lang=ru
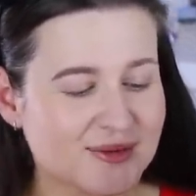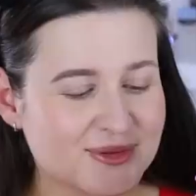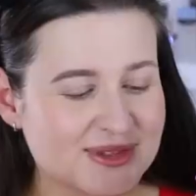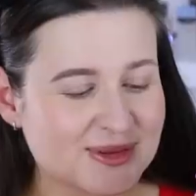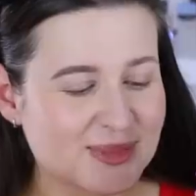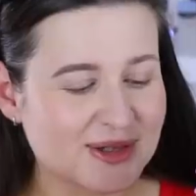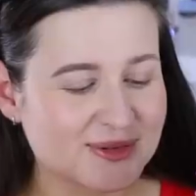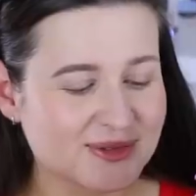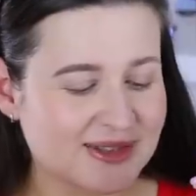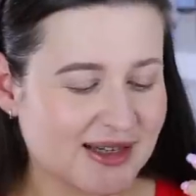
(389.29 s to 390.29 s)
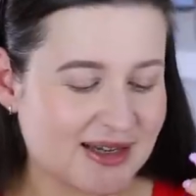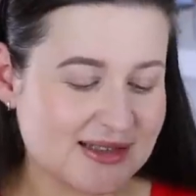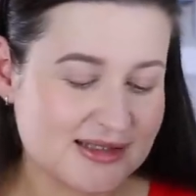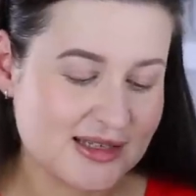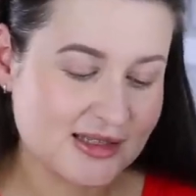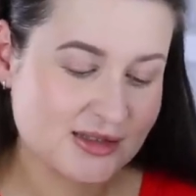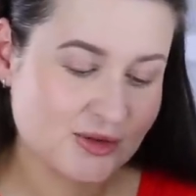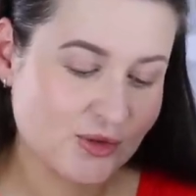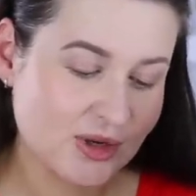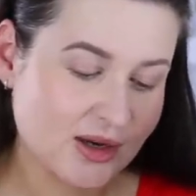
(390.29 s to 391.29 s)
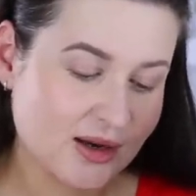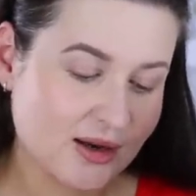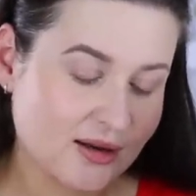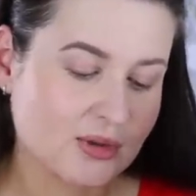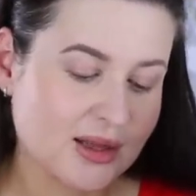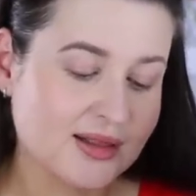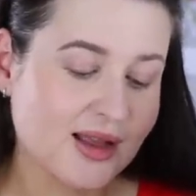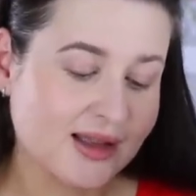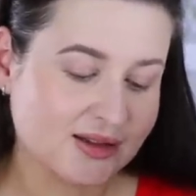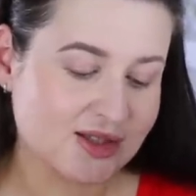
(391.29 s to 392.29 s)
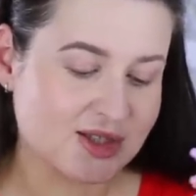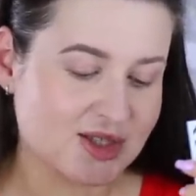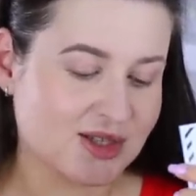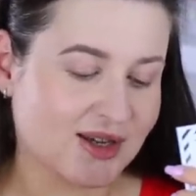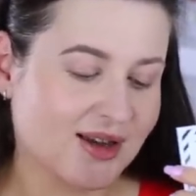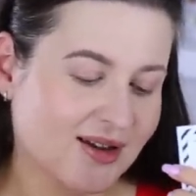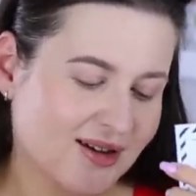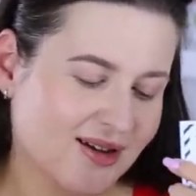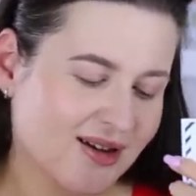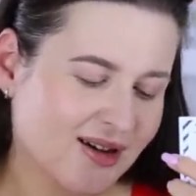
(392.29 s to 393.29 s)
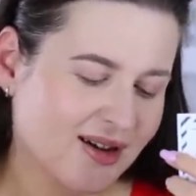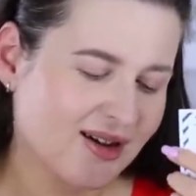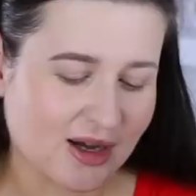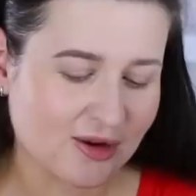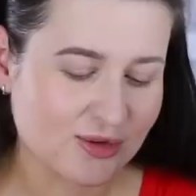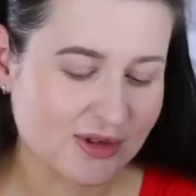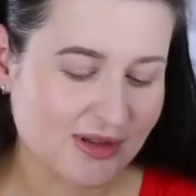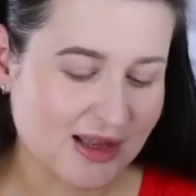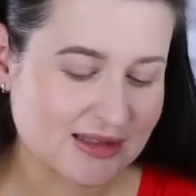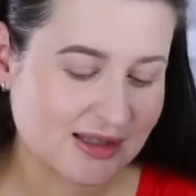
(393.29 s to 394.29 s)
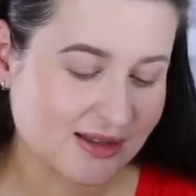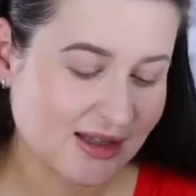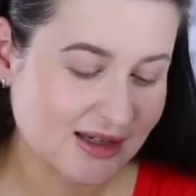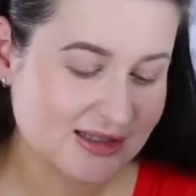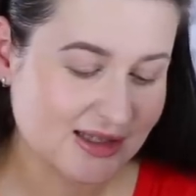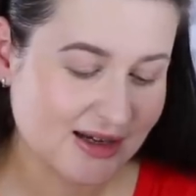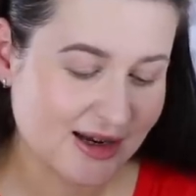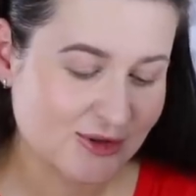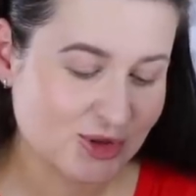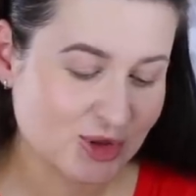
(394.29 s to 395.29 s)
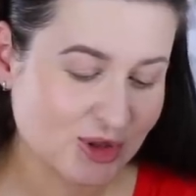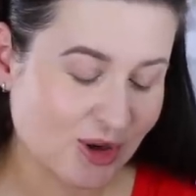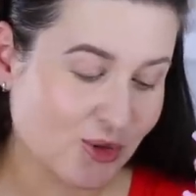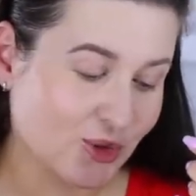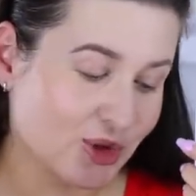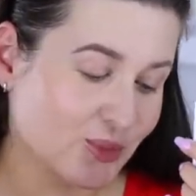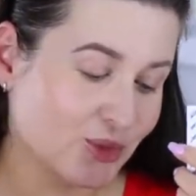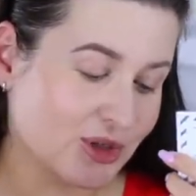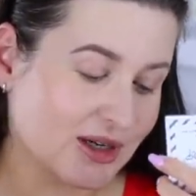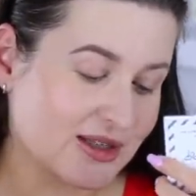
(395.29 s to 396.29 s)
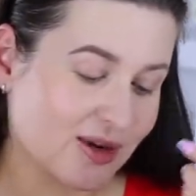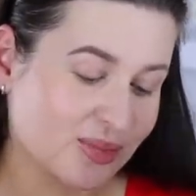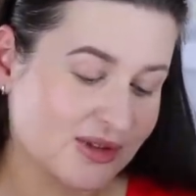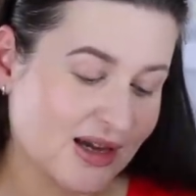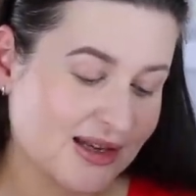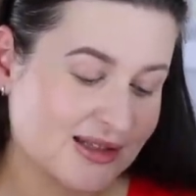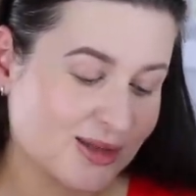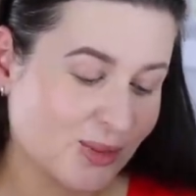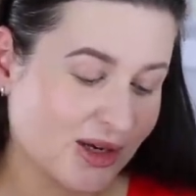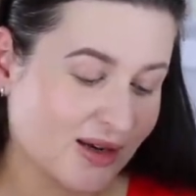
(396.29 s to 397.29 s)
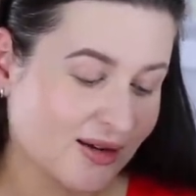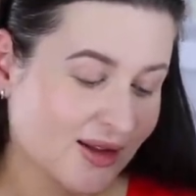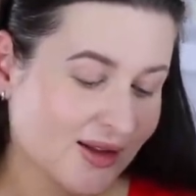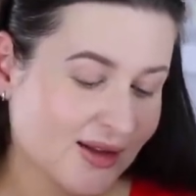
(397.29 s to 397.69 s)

унции продукта, а здесь сколько? Одна тысячная. Hourglass, я так стараюсь какую-нибудь хотя бы дать тебе